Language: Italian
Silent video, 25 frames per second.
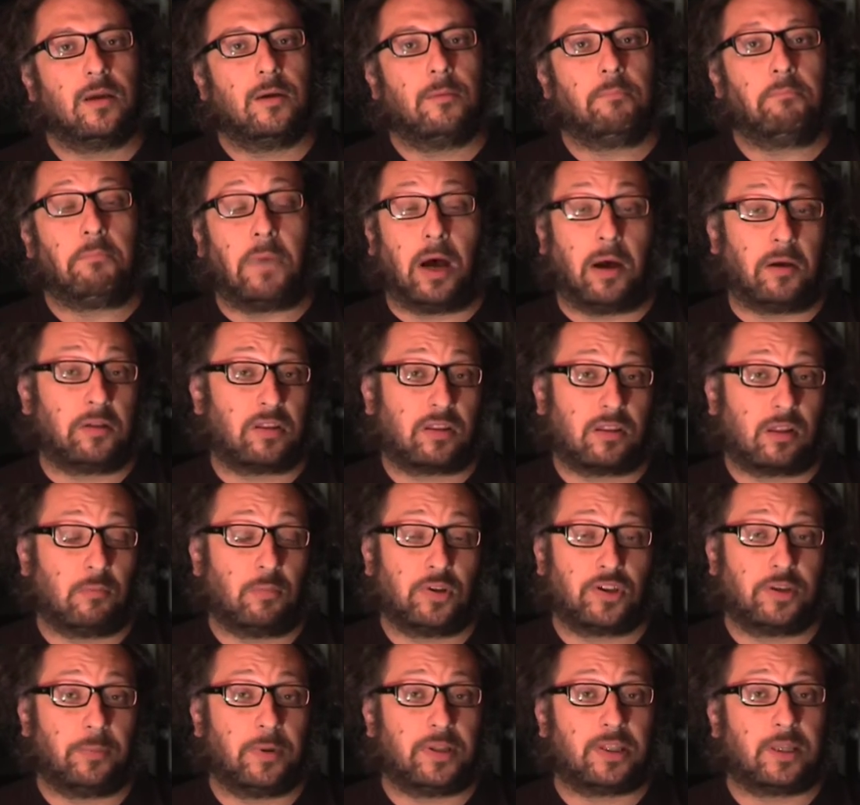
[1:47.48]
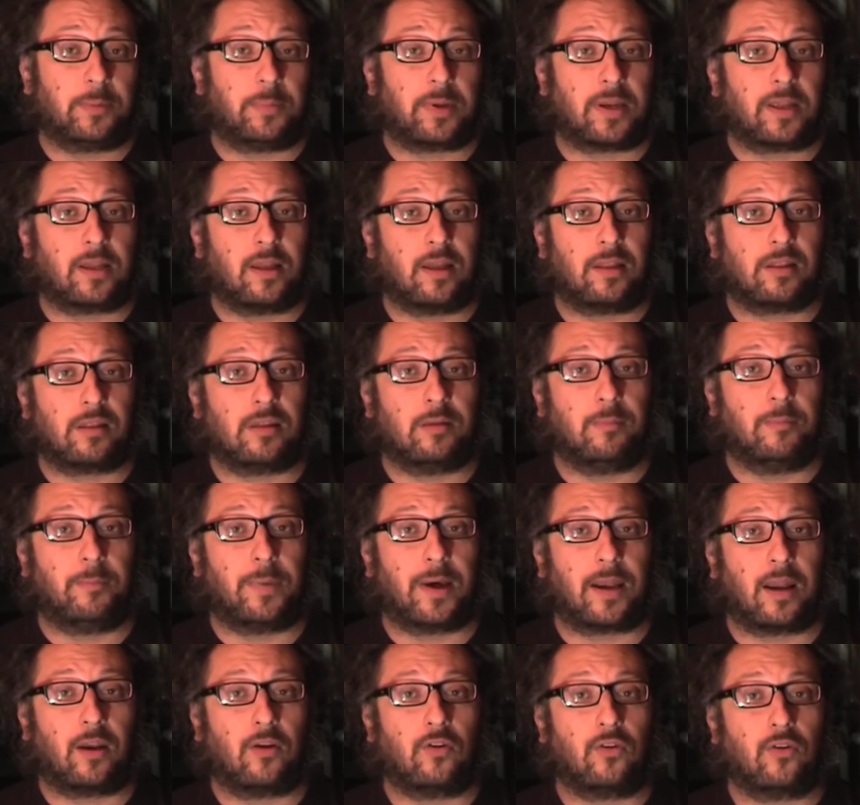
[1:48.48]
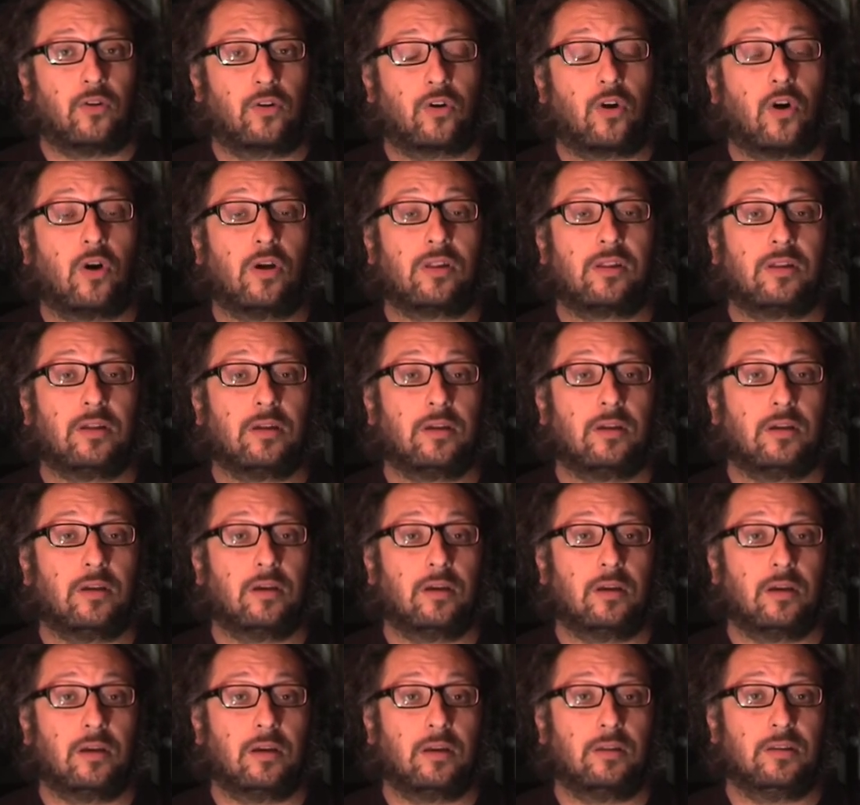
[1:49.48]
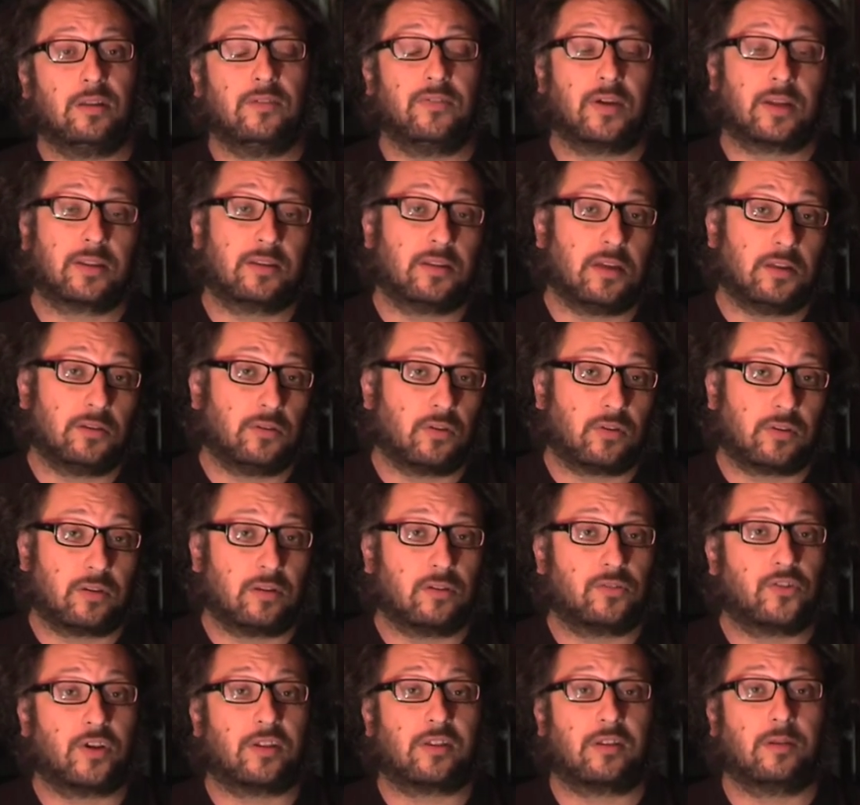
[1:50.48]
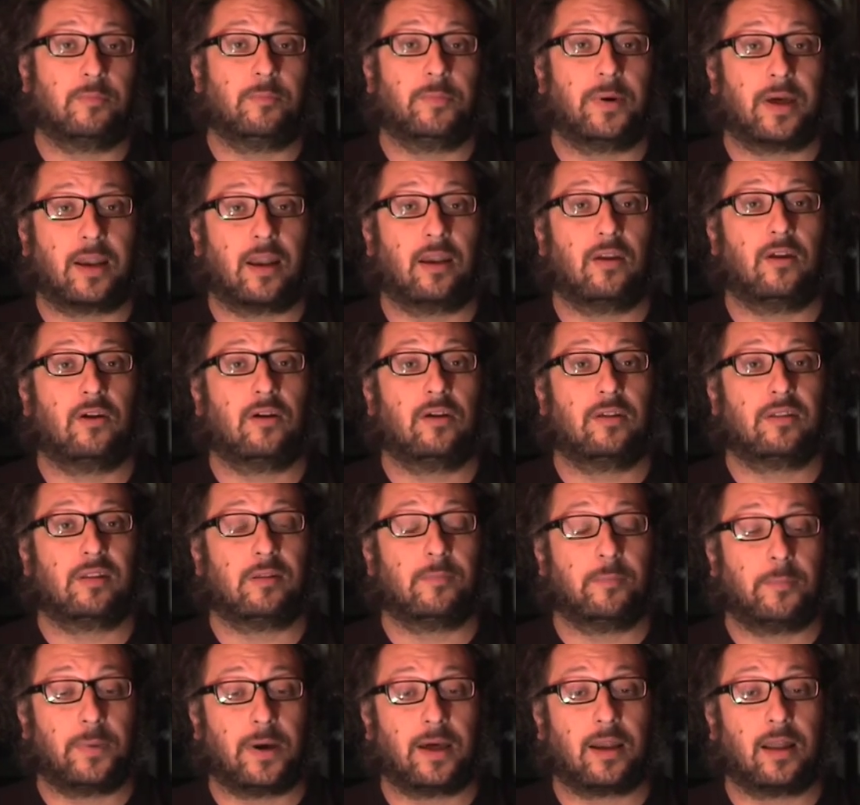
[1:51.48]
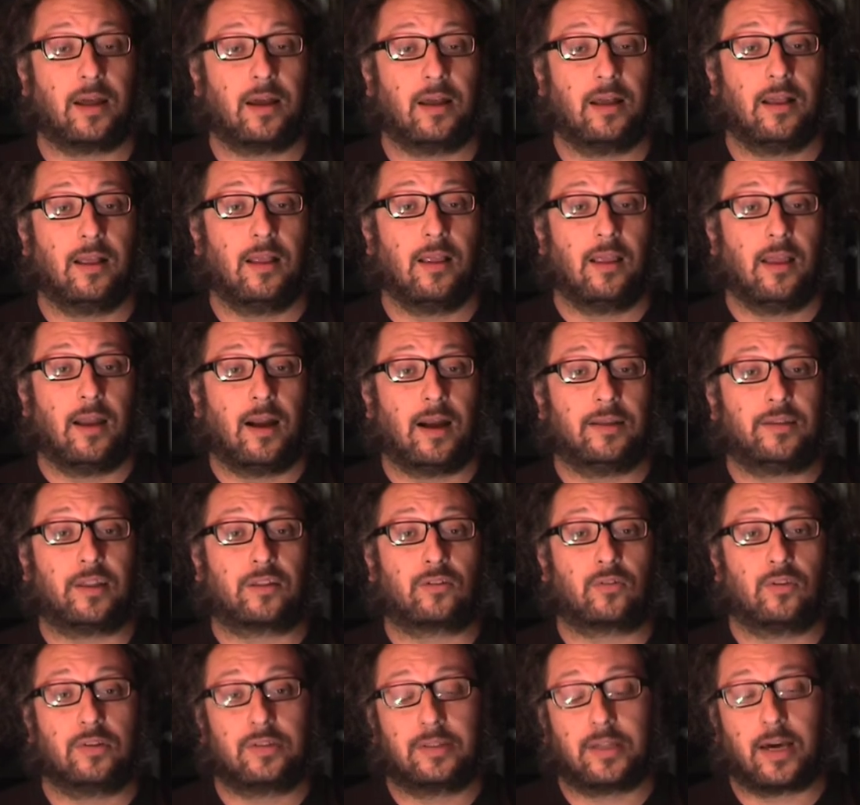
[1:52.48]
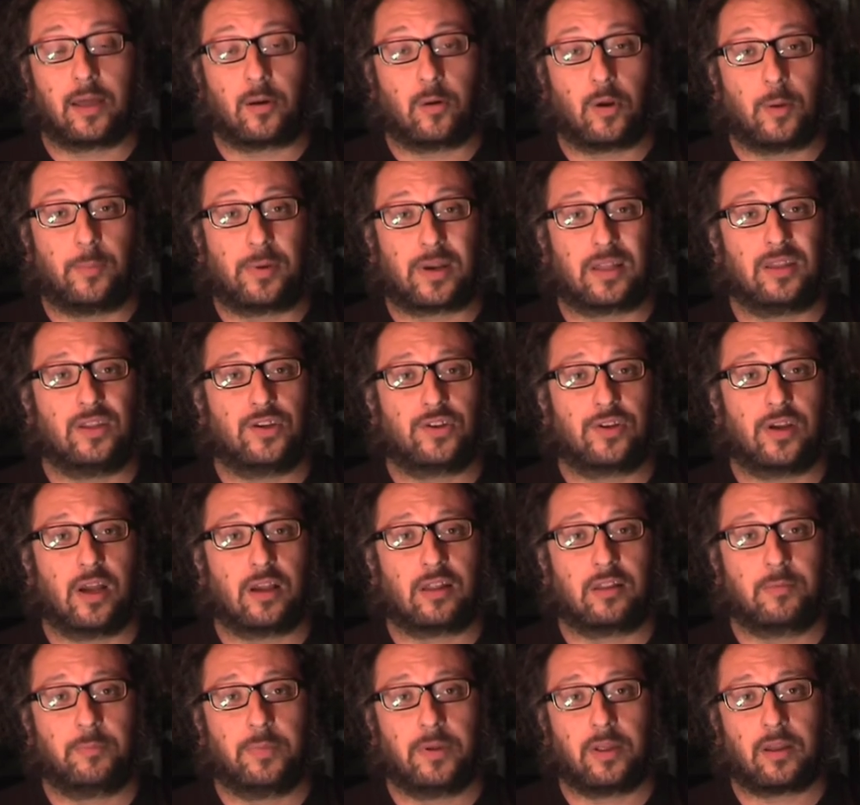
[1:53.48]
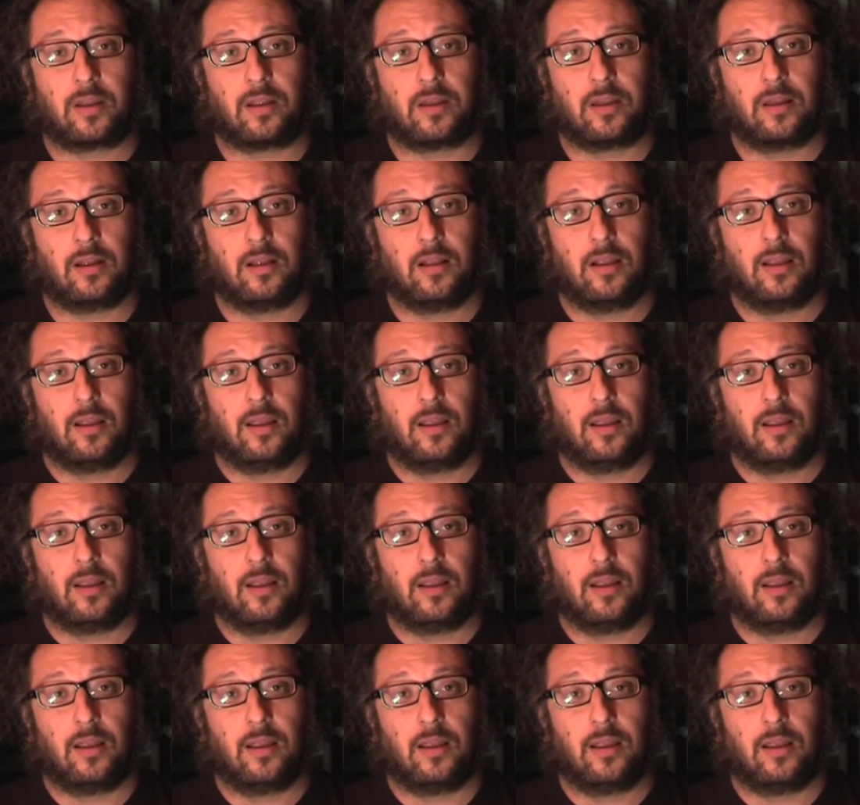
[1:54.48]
Ma semplicemente perché si imparano cose eh, divertendosi, cioè si, imparano, si, impara ad ascoltare un'opera di Shakespeare